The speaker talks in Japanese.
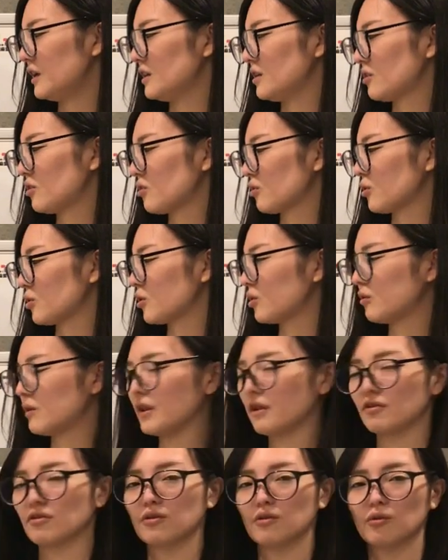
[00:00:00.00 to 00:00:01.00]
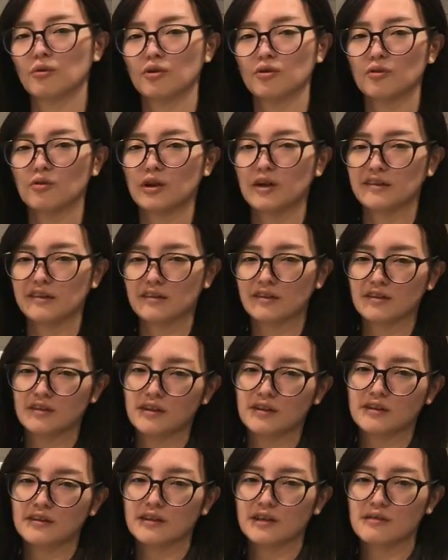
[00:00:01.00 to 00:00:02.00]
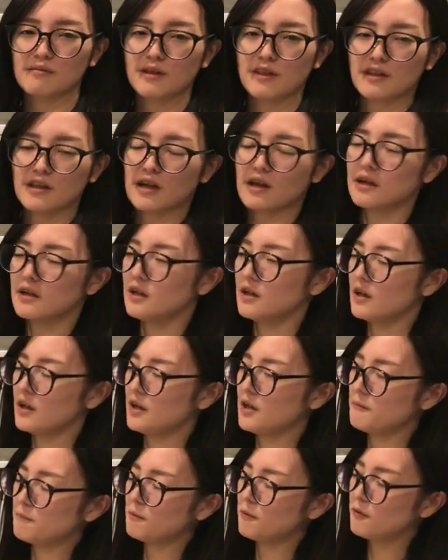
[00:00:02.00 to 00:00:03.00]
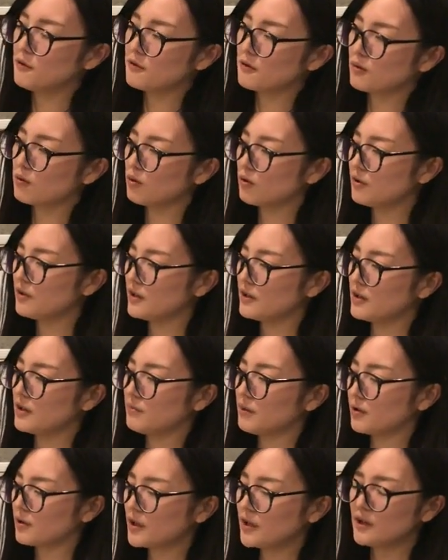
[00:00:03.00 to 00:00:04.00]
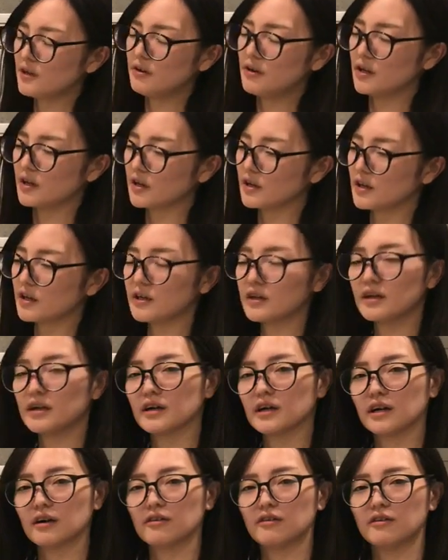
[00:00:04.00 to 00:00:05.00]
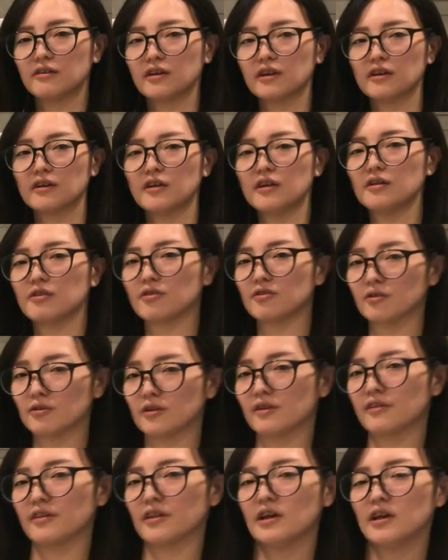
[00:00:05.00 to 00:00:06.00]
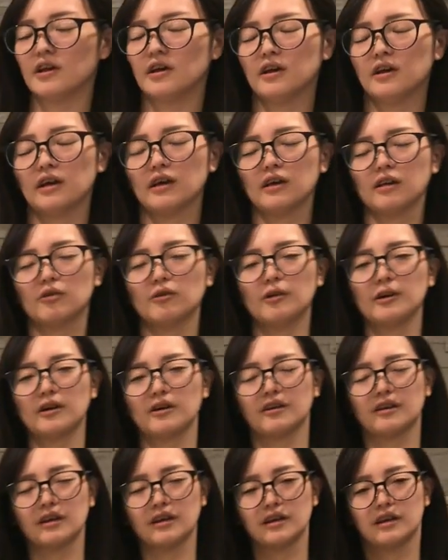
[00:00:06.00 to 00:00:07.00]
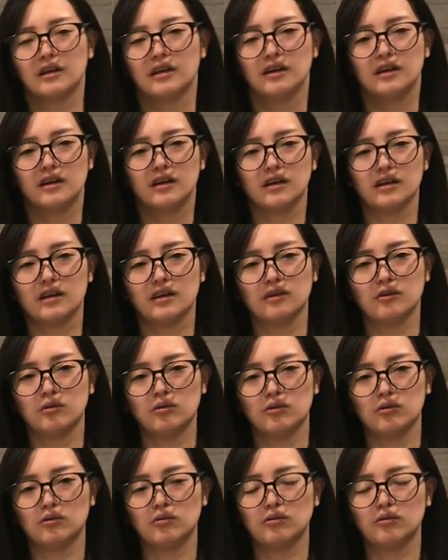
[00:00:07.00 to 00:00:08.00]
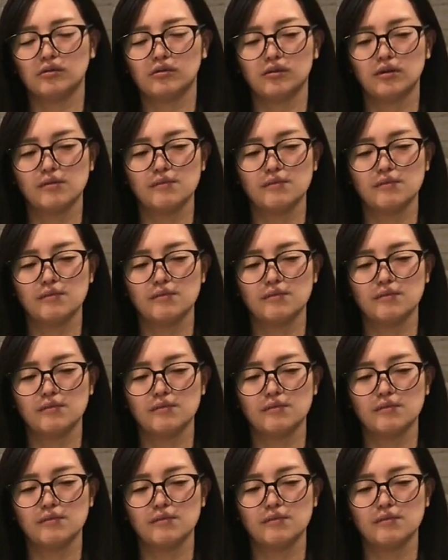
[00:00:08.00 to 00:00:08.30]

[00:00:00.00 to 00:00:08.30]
えー、ちょっと今日はねそれをご紹介させていただきました。えー、日本では国内で今ふたりぐらいかな確認されているそうです。えー、とにかくねあのー